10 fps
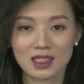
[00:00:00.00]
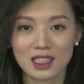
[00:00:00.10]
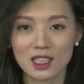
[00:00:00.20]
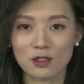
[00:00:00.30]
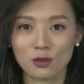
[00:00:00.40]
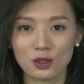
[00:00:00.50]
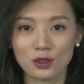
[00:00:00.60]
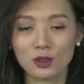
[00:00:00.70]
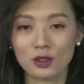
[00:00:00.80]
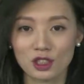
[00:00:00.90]
现实温
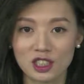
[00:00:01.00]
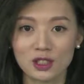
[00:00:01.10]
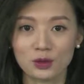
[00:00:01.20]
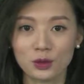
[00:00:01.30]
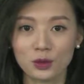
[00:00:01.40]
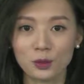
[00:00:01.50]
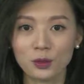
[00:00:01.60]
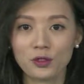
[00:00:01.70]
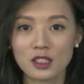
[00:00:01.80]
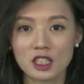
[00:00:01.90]
度十九度，
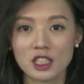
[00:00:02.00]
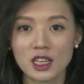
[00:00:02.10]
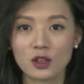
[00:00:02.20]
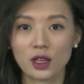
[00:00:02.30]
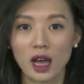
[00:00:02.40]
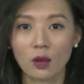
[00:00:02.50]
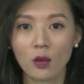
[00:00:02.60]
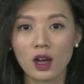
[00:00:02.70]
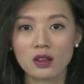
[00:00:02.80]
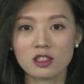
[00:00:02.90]
部分时间有阳
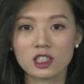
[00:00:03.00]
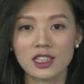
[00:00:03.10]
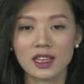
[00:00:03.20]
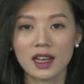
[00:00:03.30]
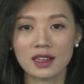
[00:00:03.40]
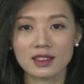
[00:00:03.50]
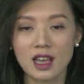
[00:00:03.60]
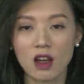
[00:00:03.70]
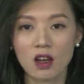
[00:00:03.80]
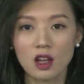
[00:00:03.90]
光，日间干
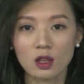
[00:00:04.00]
燥，